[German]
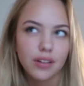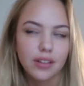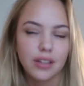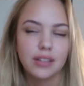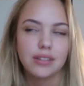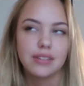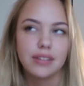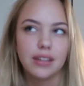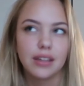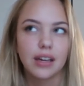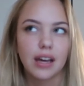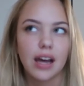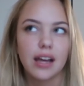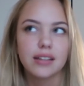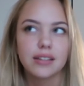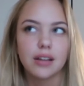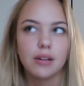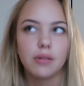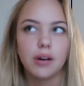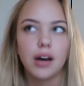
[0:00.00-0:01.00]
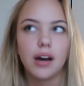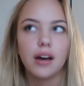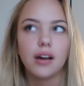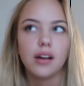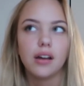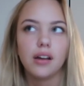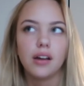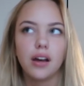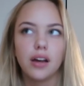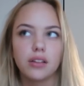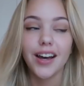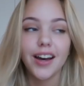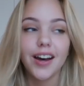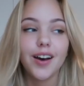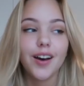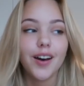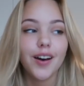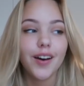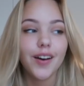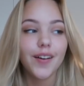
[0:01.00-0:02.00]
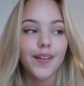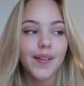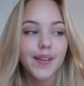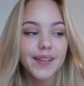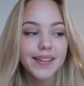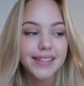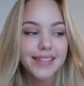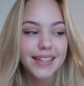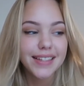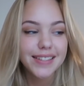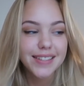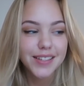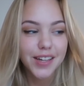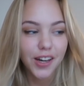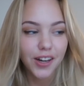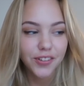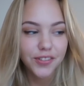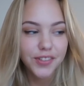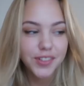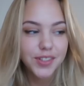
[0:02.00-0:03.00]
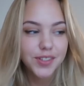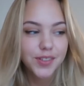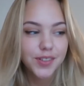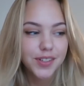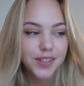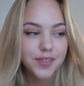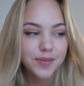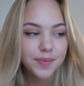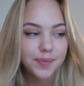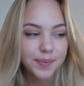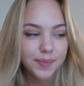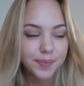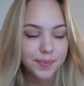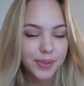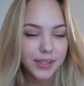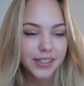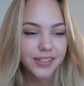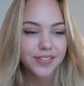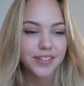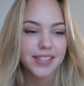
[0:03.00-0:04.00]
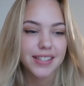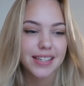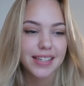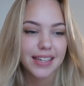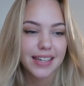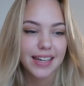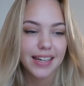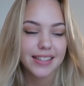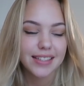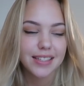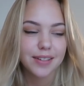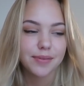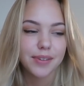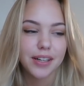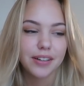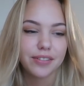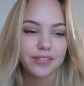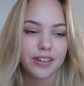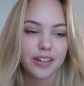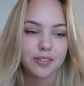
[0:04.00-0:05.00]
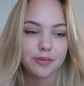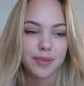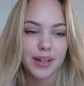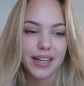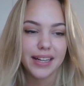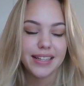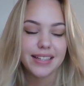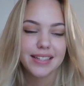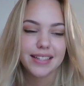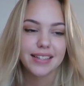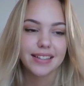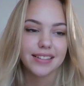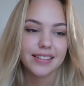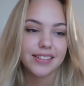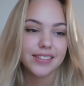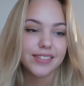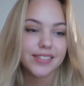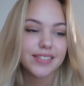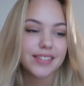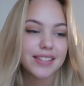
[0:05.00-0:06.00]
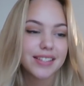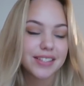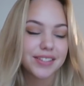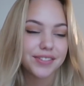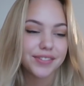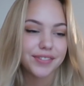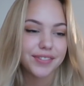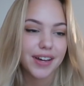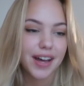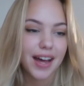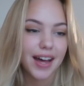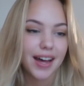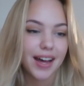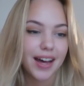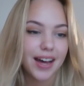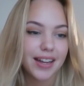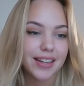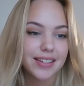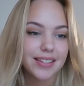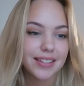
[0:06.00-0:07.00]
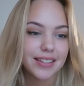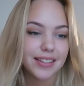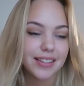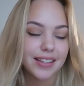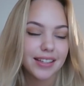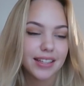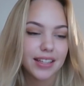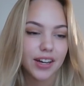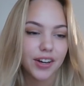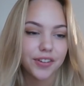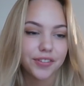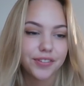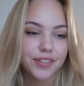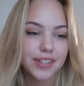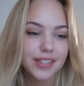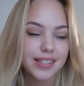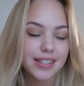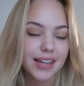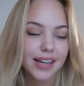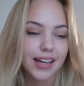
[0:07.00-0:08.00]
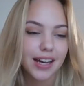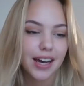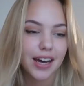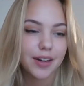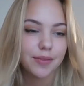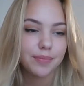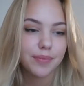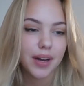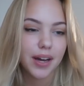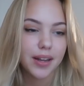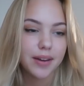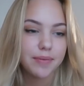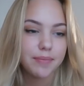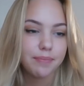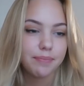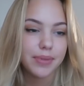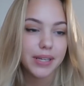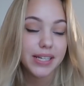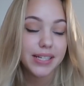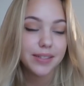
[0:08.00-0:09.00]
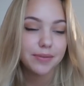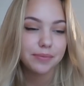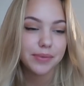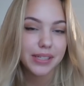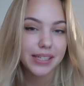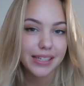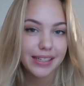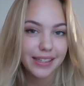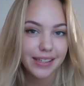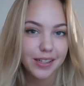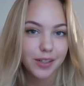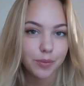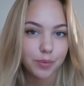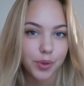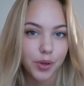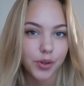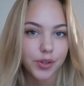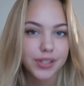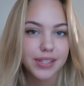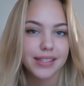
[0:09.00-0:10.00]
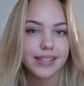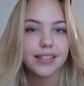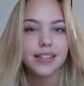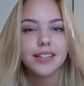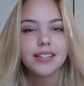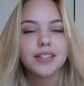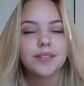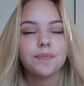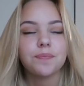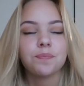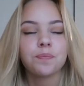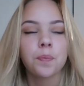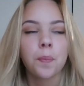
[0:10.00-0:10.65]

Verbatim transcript: Jetzt nicht krass, aber... Und jetzt kommen wir zu dem Bild, was ich ganz am Anfang meinte. Und zwar hatte ich auf Instagram ein Bild im Bikini gepostet.